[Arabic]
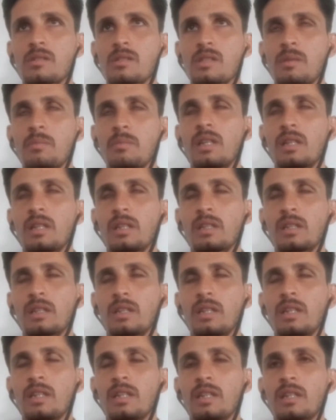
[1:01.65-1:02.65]
زمان
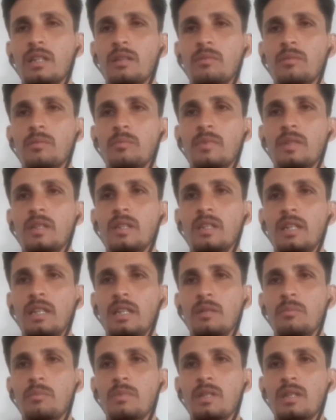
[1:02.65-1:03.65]
كثير
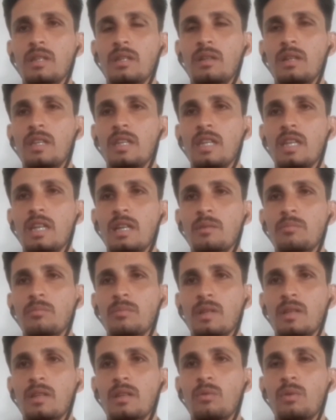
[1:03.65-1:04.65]
يعني من ايام
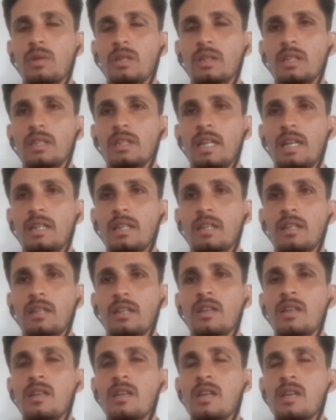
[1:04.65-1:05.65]
وقت
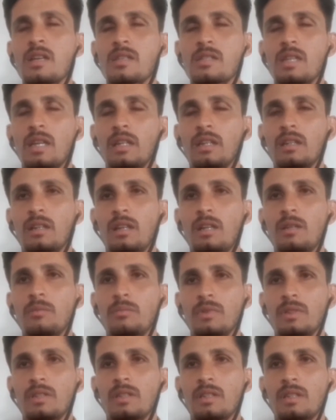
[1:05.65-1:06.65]
كان سهل
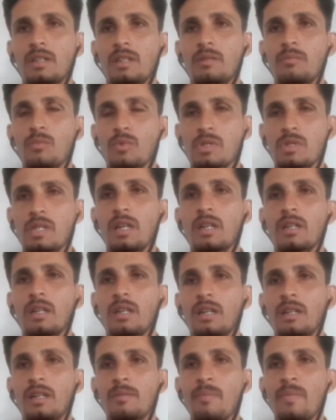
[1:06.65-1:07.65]
الغاب
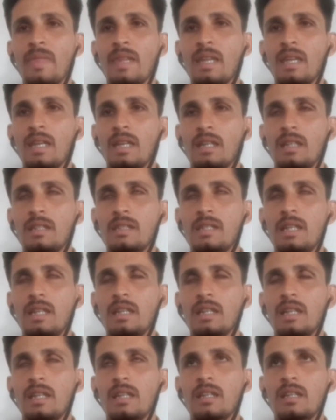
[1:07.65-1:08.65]
مستنقع
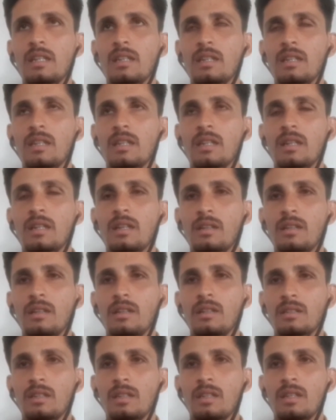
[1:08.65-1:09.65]
لذلك انا
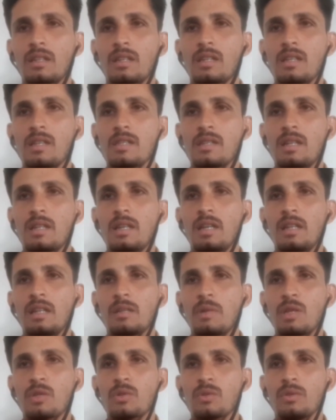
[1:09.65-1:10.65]
قررت ازرع هذا
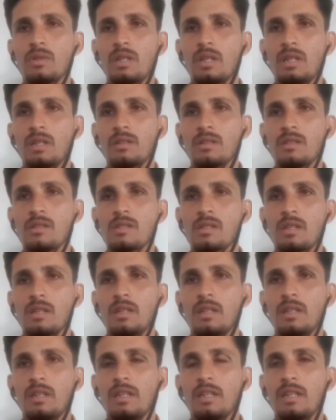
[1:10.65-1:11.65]
محصول الارز
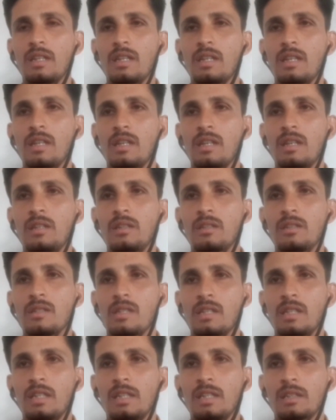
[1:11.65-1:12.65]

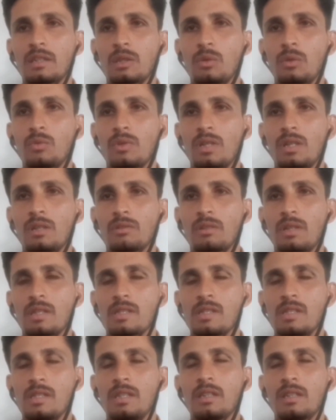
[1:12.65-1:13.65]
لاحدث عليه تطورات
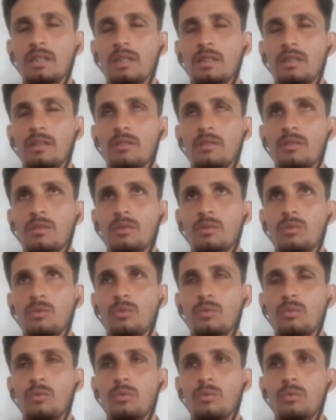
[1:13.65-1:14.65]
تحسين
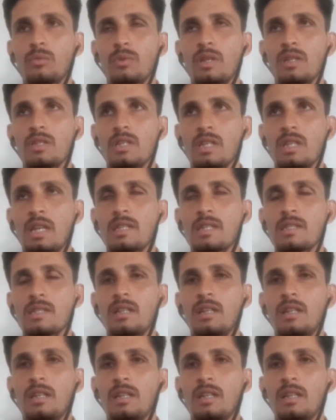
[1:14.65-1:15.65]
ورجع
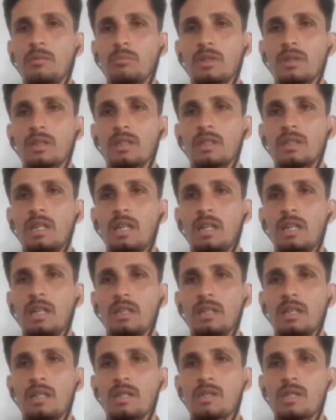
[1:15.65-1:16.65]
الزراعه
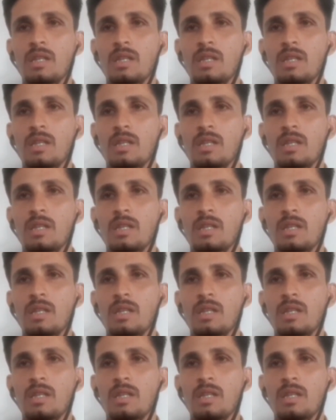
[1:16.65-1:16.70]
المنقطعه الى